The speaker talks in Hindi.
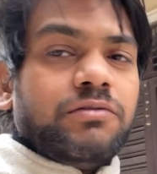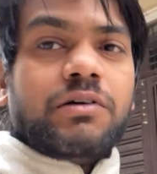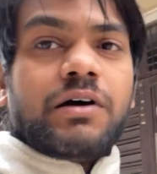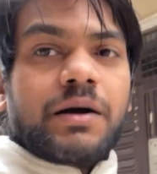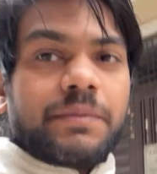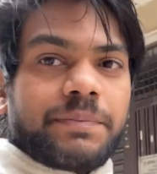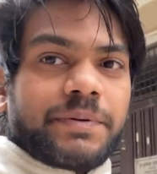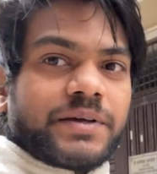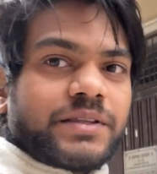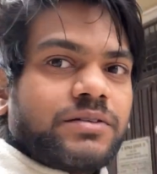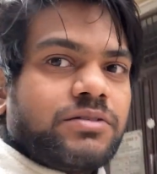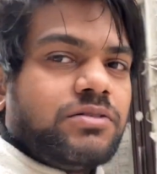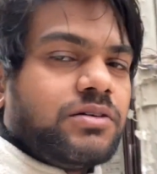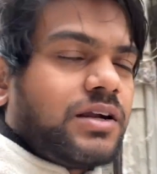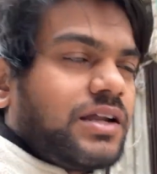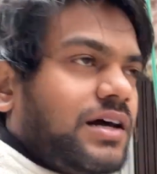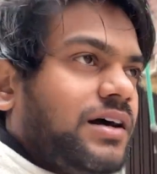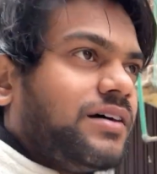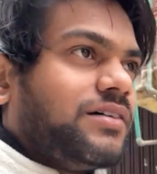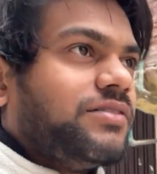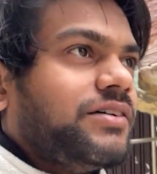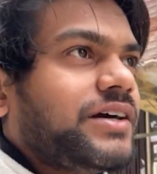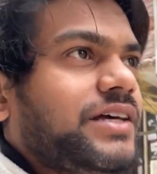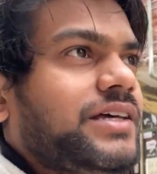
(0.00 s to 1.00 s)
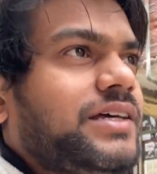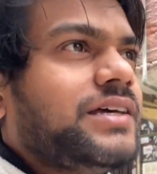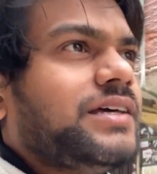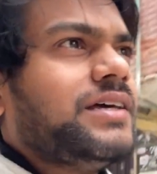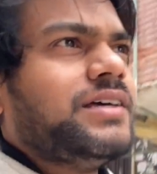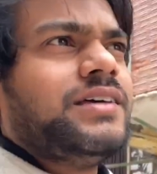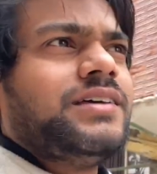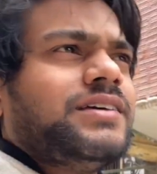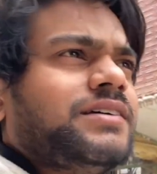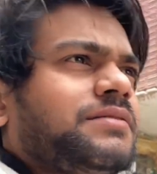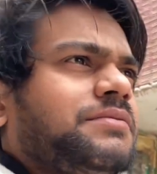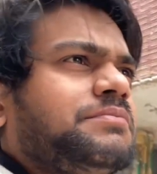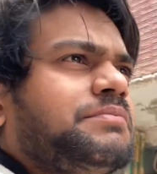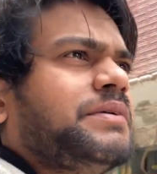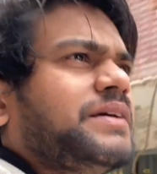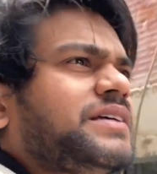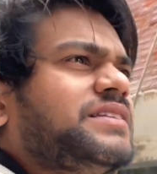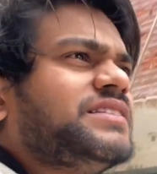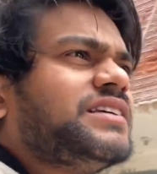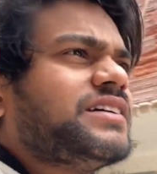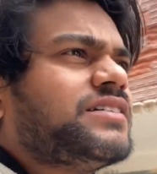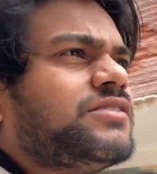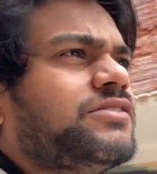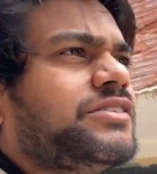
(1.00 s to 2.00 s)
वहाँ पे थोड़ा वही
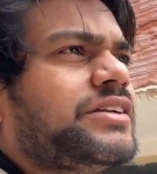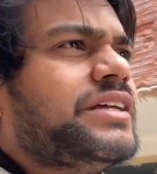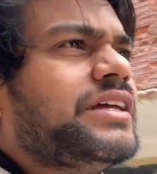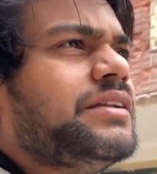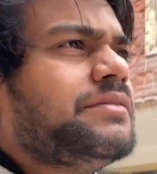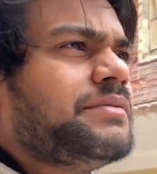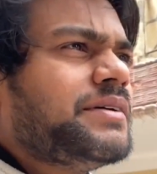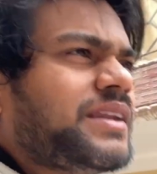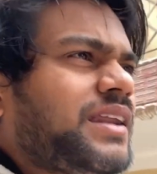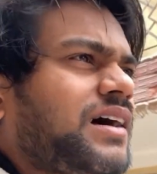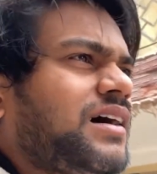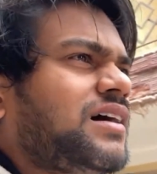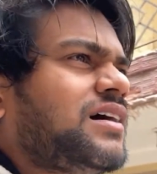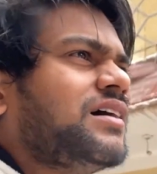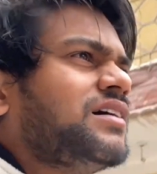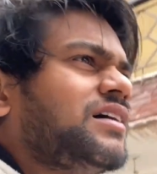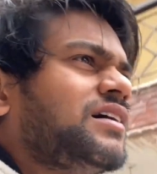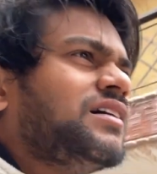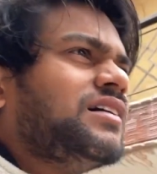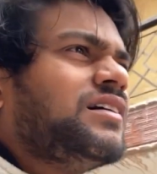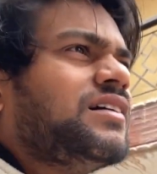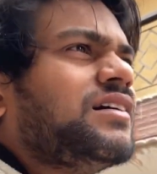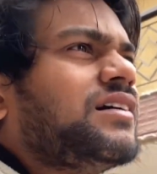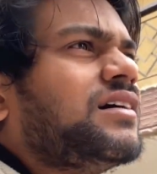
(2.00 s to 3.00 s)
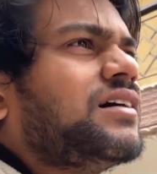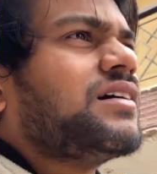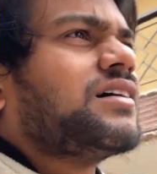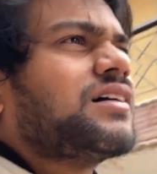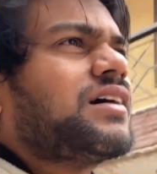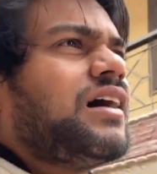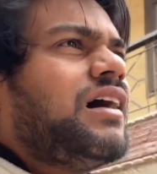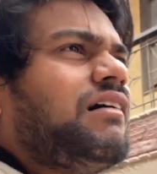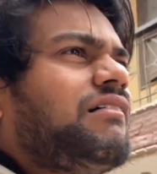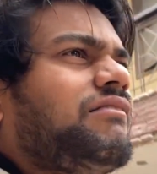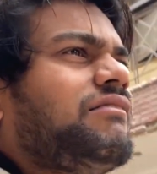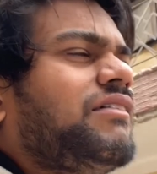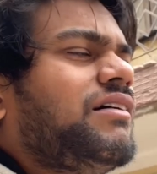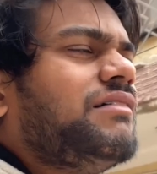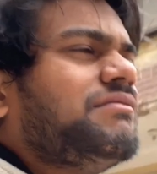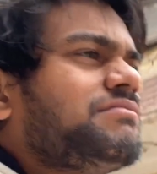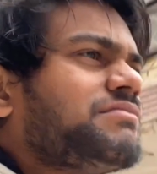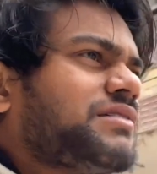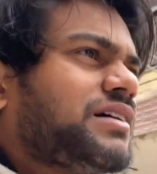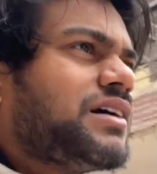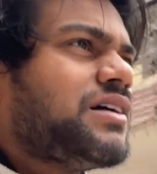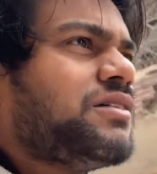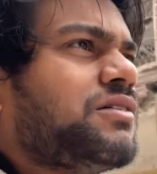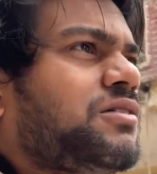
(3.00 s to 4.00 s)
बेसिक रूटीन मेरा काम वाम
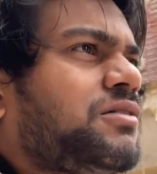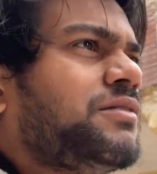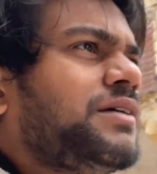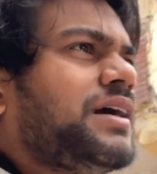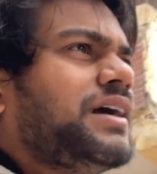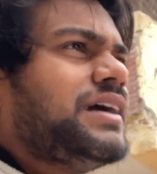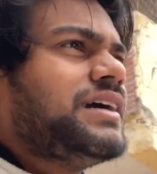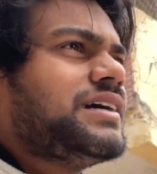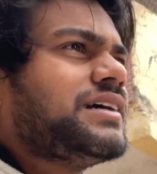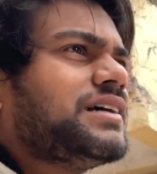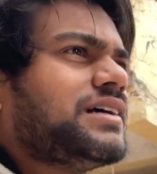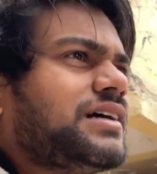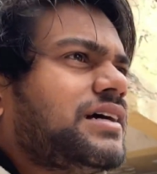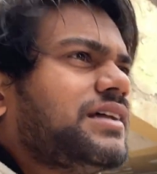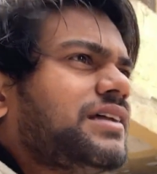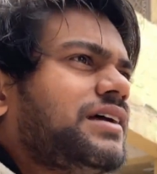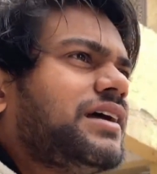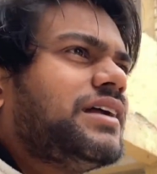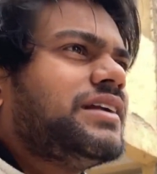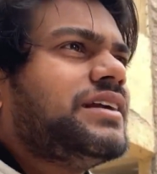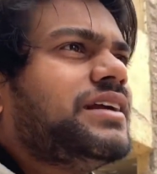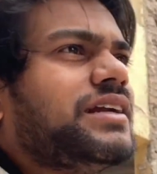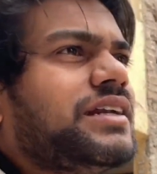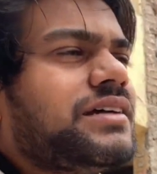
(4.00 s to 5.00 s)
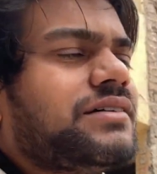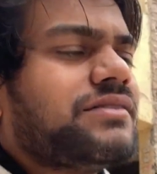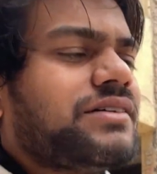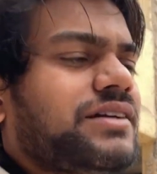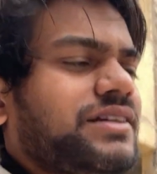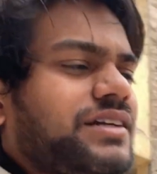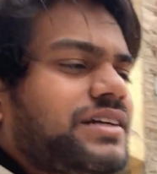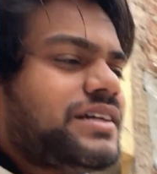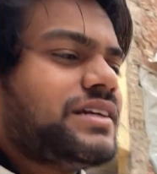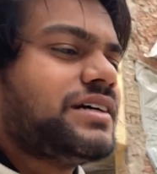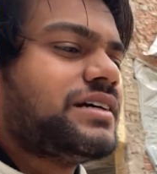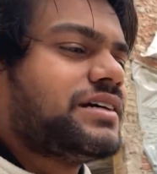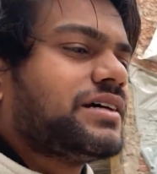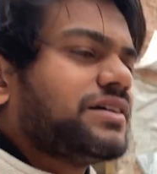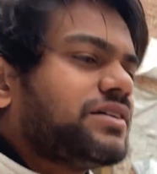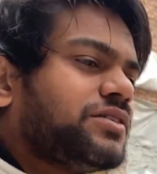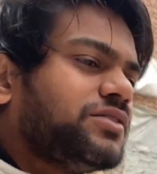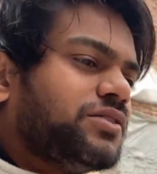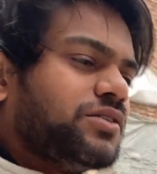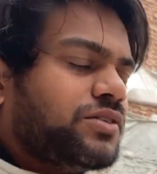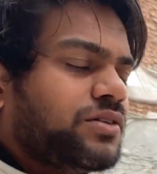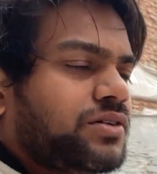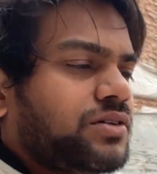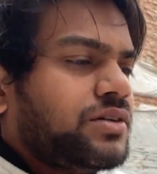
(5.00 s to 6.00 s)
करो एंकर एडिटिंग वेडिटिंग
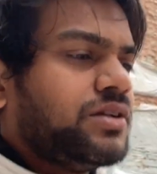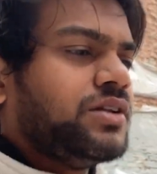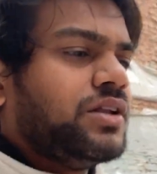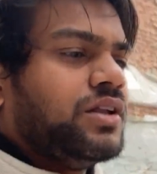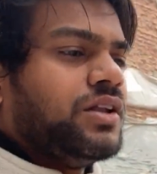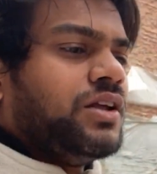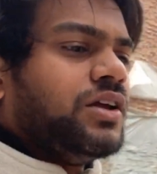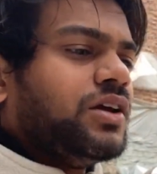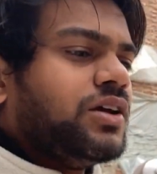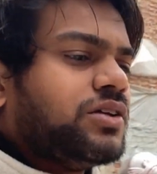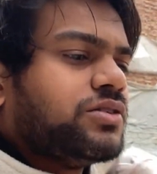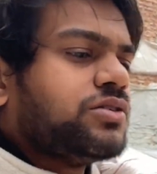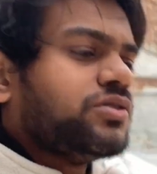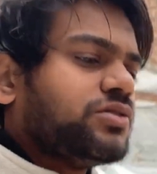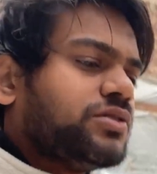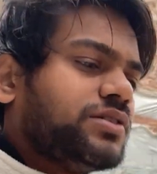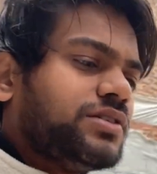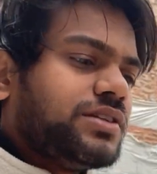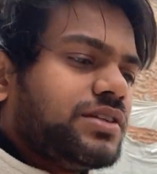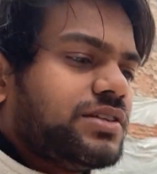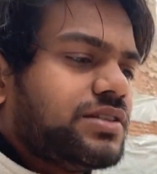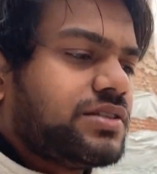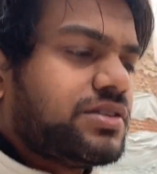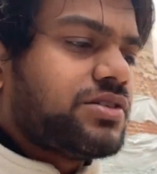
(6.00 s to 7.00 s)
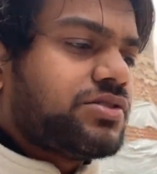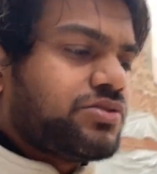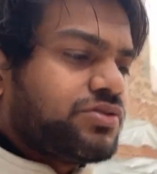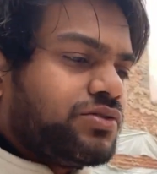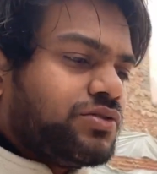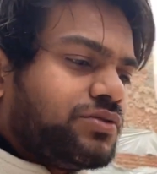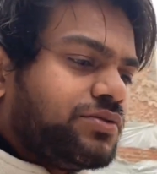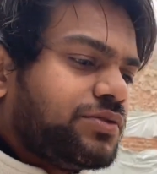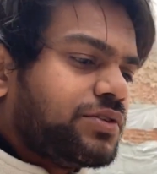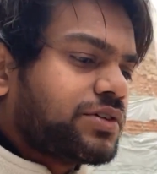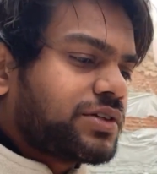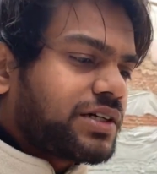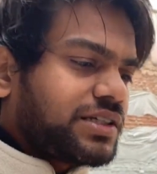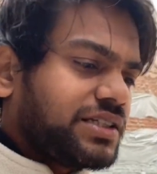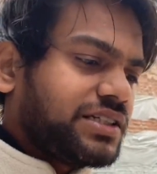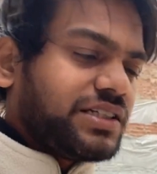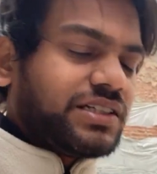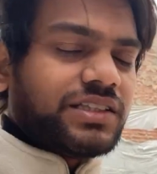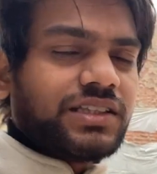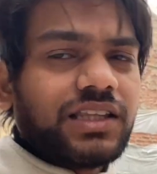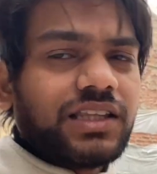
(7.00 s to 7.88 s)
करो दो तीन दिन से शूट वूट का सीन